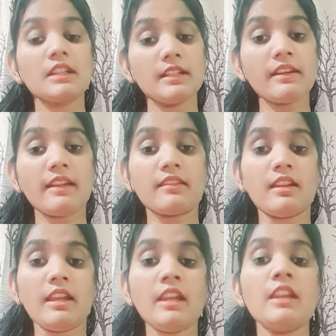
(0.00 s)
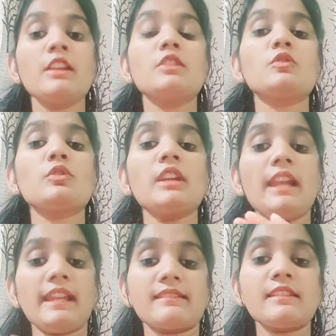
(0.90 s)
डर रहता है तो
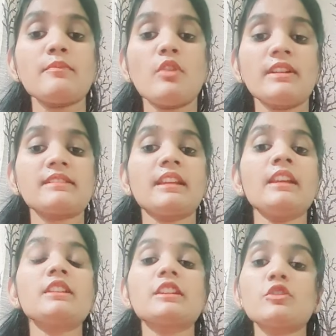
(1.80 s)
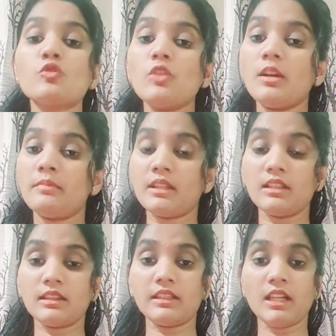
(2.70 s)
ये ऐसे पॉइंट्स हैं कि जो
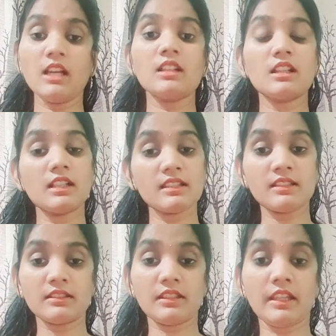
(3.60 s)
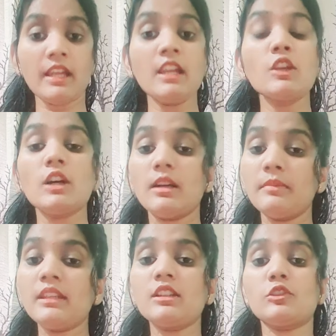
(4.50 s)
हमें गलतियाँ कर सकते हैं
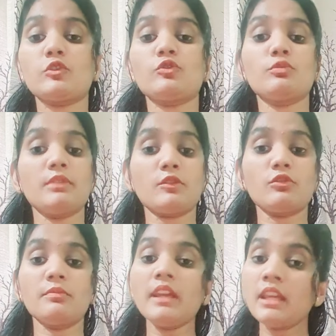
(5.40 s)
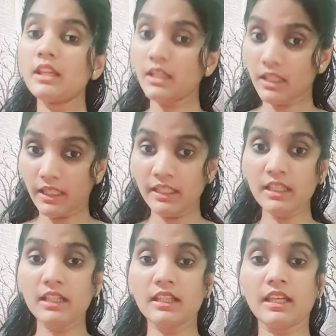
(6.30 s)
हमें इन गलतियों को बिल्कुल भी
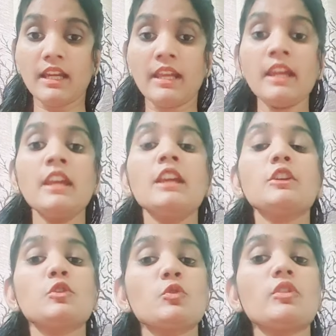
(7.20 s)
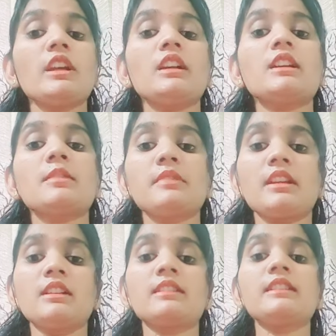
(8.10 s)
नहीं करना है क्योंकि अगर हम
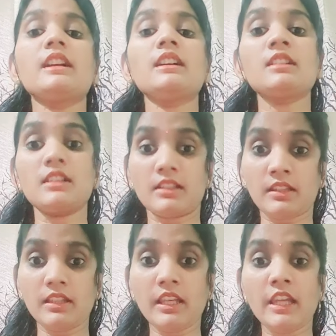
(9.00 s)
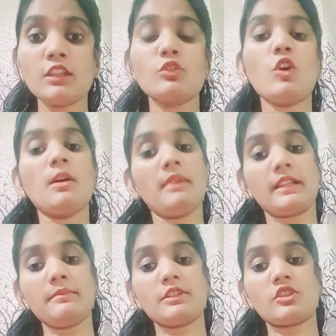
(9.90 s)
ये गलतियाँ करते हैं तो
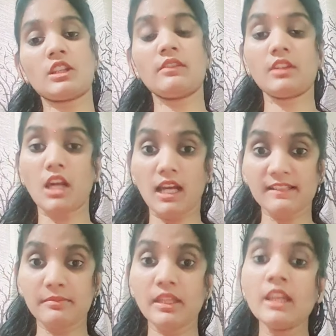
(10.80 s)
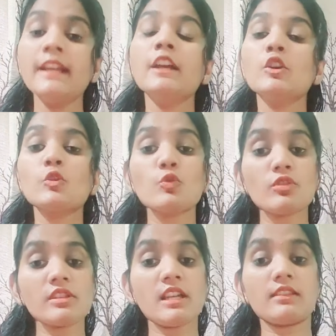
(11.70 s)
हमारे बच्चे का विकास भी
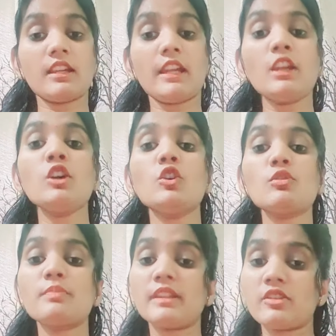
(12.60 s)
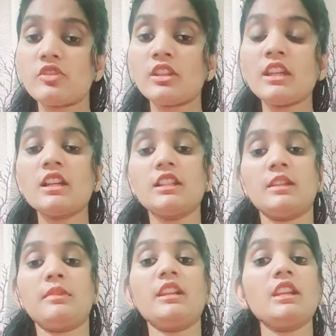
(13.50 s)
रुक जाता है और बच्चे के
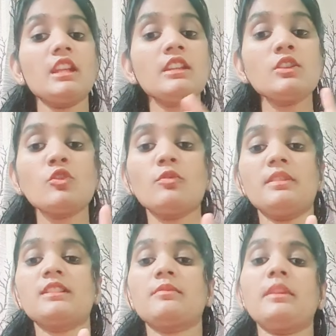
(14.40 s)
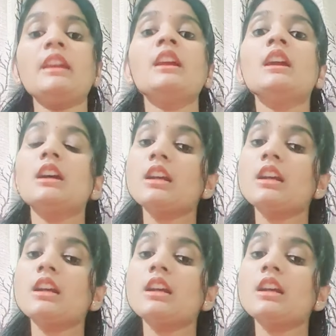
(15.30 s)
गले में इन दो मंथ में